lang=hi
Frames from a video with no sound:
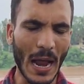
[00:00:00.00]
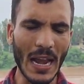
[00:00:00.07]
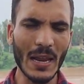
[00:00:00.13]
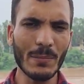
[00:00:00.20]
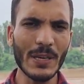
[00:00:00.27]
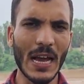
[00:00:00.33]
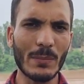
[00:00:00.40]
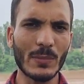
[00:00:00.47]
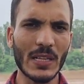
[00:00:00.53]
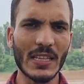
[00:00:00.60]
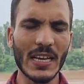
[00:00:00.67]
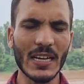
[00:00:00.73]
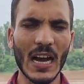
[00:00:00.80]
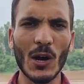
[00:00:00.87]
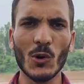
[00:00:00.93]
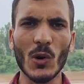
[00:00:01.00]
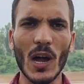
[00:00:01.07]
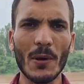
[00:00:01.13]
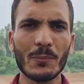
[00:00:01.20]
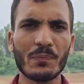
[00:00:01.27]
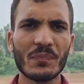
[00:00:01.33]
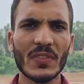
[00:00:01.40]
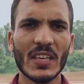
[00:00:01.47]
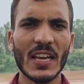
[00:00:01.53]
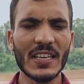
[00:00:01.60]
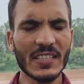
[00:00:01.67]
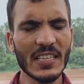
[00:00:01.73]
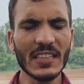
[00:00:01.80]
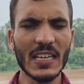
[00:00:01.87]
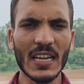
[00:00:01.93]
पहले भी आपने देखा होगा कि
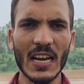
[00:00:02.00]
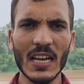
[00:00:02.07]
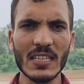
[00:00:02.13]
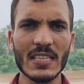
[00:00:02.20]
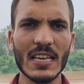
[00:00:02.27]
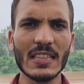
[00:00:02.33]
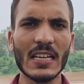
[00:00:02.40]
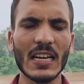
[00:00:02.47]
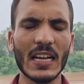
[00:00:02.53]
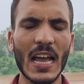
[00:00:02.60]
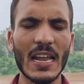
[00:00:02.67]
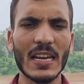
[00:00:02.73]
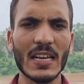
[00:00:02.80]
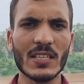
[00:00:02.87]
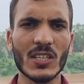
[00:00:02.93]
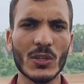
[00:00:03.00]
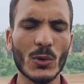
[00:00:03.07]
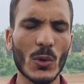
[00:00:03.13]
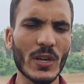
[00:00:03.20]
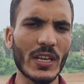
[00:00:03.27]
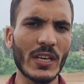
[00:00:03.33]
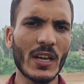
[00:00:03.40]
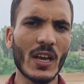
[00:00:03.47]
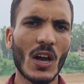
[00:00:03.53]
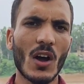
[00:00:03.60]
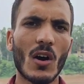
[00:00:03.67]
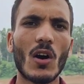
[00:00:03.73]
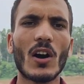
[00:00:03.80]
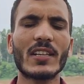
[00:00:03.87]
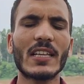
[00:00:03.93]
इसी तरह से द केरला सटोरी
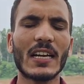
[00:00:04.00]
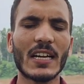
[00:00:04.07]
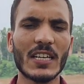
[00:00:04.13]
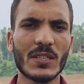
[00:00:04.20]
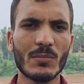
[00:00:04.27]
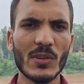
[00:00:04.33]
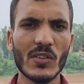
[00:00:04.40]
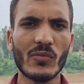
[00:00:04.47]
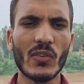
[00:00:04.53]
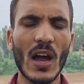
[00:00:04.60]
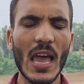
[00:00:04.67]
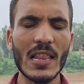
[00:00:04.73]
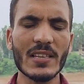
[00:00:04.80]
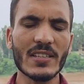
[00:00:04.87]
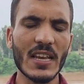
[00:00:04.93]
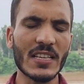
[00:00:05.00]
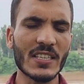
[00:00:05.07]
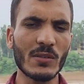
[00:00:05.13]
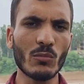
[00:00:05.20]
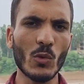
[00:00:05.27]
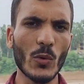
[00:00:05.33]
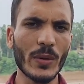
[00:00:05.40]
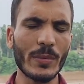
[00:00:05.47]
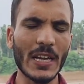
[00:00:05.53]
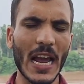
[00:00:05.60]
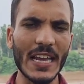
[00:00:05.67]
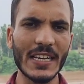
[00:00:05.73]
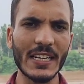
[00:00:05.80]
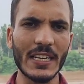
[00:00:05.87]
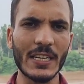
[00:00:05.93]
और द कश्मीर फाइल्स जैसी मूवी
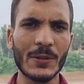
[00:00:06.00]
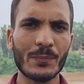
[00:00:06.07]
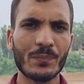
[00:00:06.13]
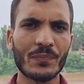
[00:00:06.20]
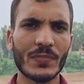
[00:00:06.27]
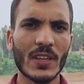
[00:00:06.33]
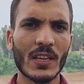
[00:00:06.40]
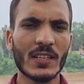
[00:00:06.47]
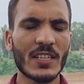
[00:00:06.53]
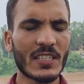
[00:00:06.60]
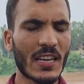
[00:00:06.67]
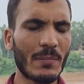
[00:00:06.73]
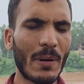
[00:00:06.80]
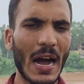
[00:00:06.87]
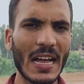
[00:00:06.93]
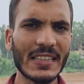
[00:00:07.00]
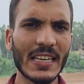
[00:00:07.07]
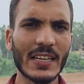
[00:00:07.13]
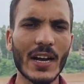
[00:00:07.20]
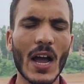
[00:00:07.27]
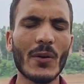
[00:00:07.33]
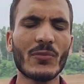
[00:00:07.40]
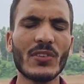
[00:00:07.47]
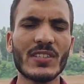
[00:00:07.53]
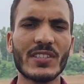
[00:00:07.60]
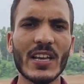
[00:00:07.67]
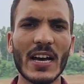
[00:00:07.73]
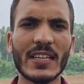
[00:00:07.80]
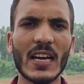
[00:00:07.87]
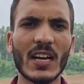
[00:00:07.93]
बनाई गई जिसके बाद ये काफ़ी
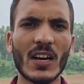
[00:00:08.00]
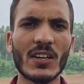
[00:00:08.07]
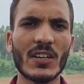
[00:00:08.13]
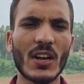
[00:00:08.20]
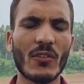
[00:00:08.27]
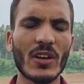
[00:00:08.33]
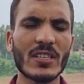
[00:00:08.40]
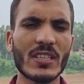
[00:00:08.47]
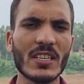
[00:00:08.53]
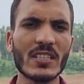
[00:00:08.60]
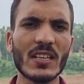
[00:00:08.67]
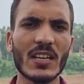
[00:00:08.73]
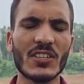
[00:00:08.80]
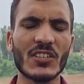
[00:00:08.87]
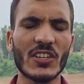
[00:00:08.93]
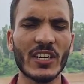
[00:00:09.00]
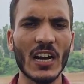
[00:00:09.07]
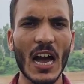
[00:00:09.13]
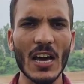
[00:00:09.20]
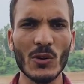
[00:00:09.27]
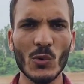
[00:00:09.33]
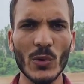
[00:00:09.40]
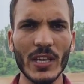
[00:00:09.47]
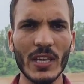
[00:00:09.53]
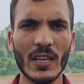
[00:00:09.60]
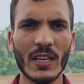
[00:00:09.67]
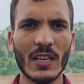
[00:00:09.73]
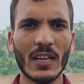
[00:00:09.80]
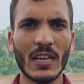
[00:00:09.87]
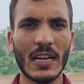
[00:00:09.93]
ज़्यादा कंट्रोवर्सीज का शिकार हुई
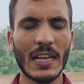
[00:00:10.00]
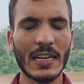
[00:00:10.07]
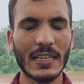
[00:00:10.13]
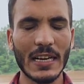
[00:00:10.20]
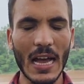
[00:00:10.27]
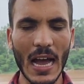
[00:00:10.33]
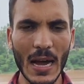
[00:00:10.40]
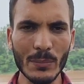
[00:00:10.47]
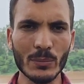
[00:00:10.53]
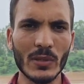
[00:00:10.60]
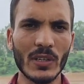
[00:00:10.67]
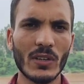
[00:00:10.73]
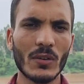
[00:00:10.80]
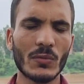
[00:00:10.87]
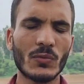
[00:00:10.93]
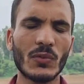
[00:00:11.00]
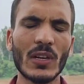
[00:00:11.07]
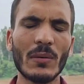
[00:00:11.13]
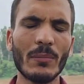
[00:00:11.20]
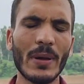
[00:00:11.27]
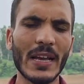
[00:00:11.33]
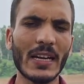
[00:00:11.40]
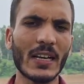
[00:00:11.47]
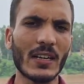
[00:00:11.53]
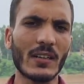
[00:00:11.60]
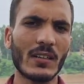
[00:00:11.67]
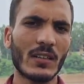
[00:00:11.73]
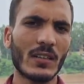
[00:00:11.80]
लेकिन अब फिल्म मेकर